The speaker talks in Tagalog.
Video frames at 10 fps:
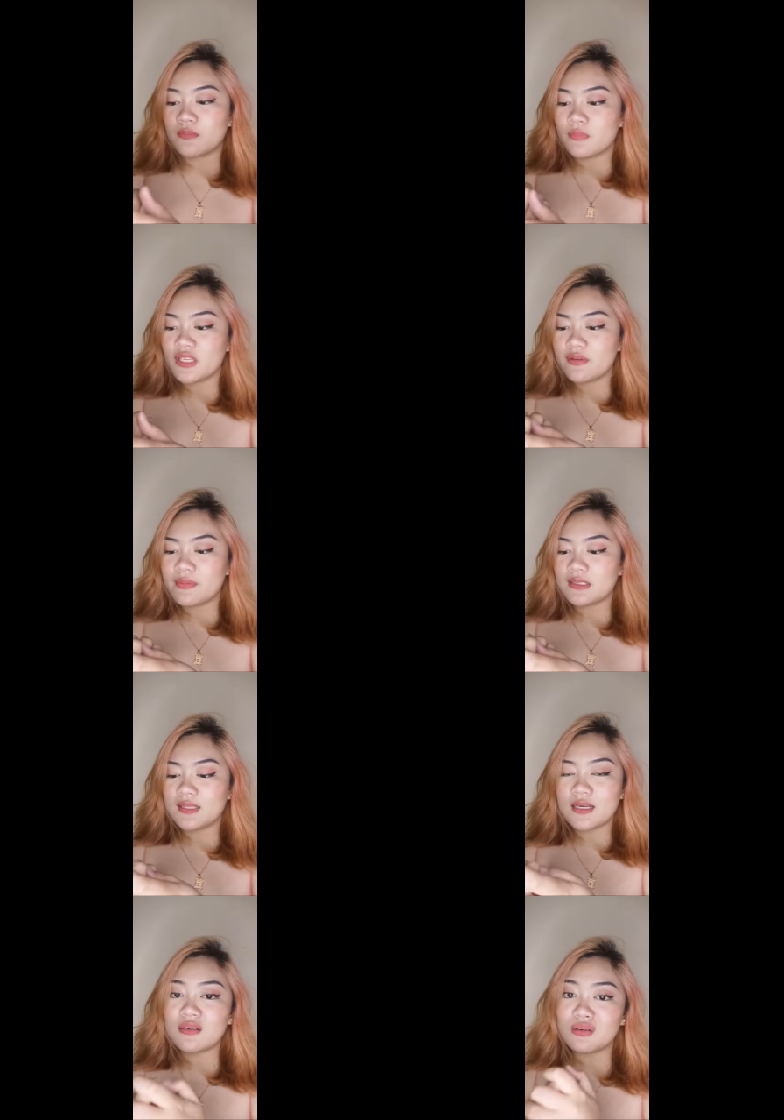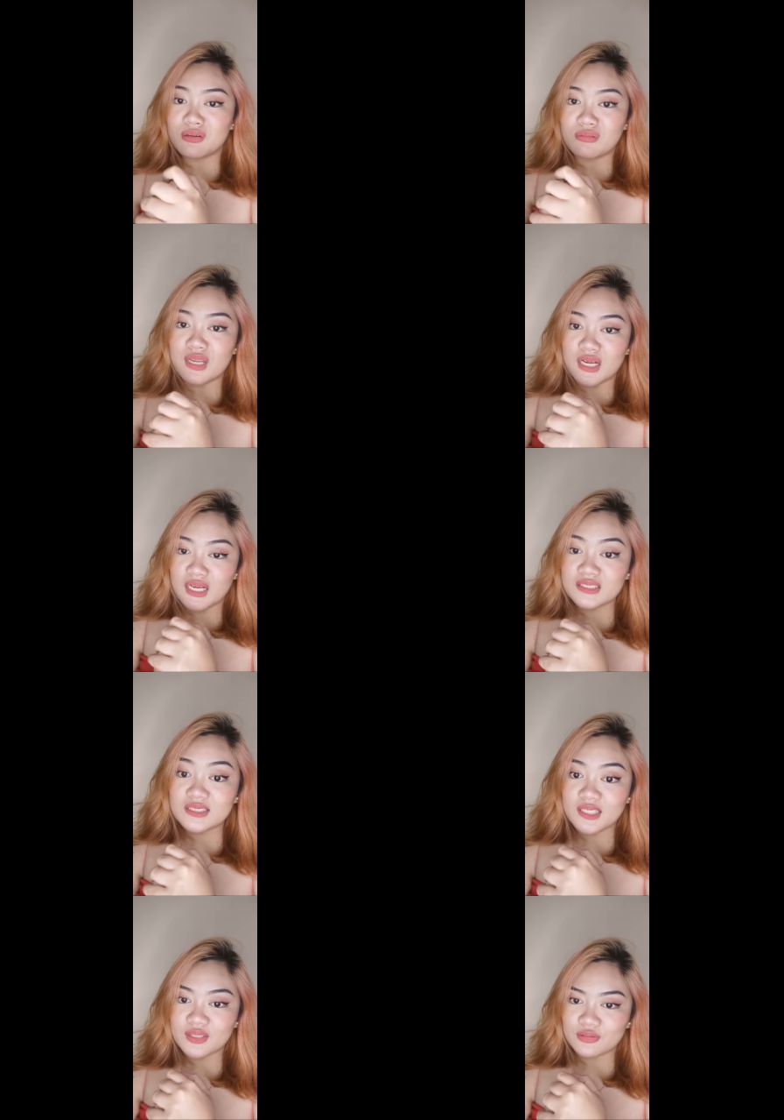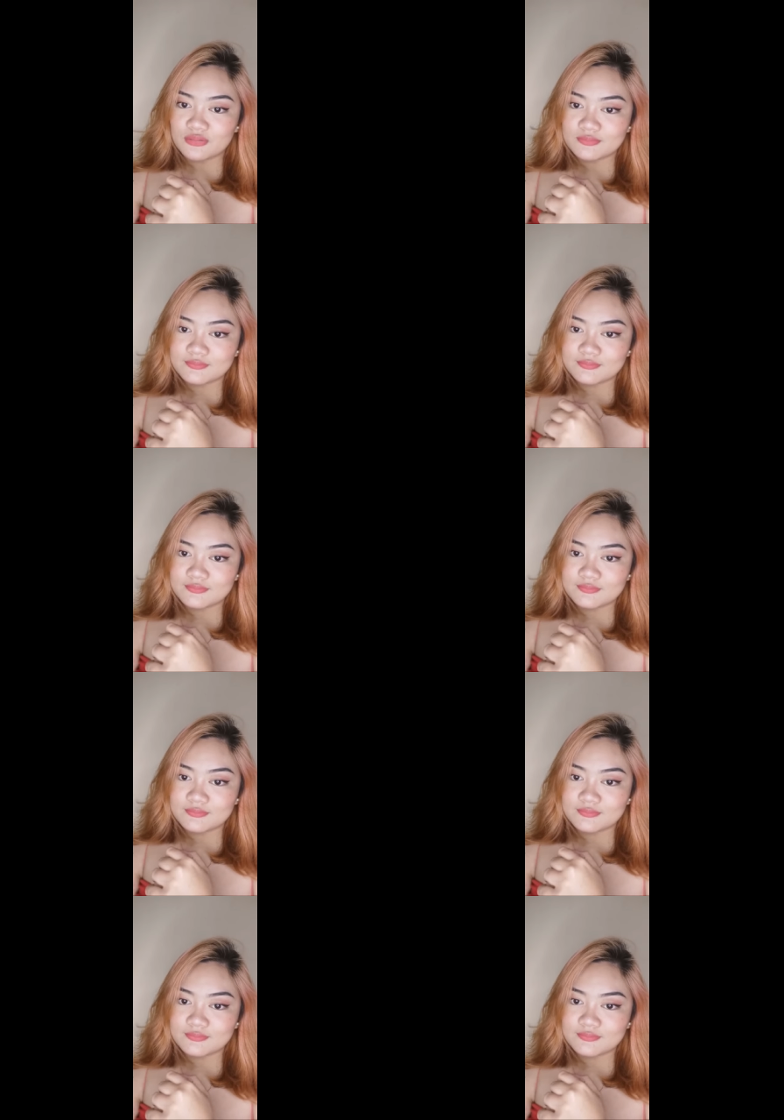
Pwede kayo magtanong, go lang, ask kayo.